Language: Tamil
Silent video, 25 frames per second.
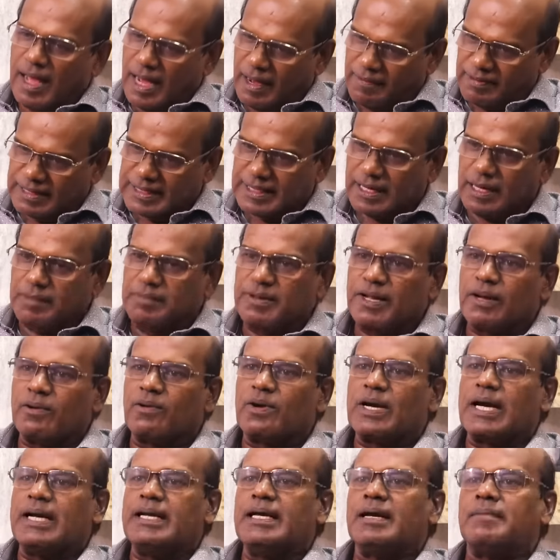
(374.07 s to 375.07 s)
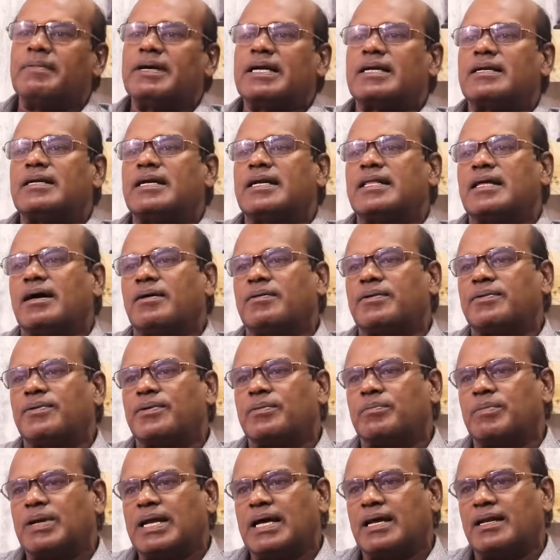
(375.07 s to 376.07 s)
அவர் தலைமையில ஒரு அணி அமைக்கணும்னு தான் அவர்
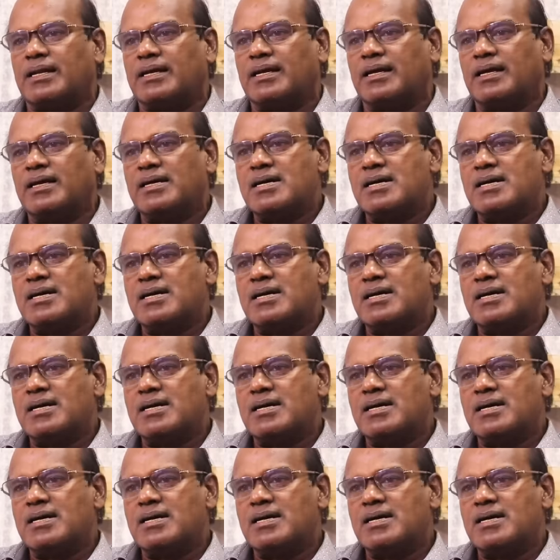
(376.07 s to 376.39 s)
விரும்பினாரு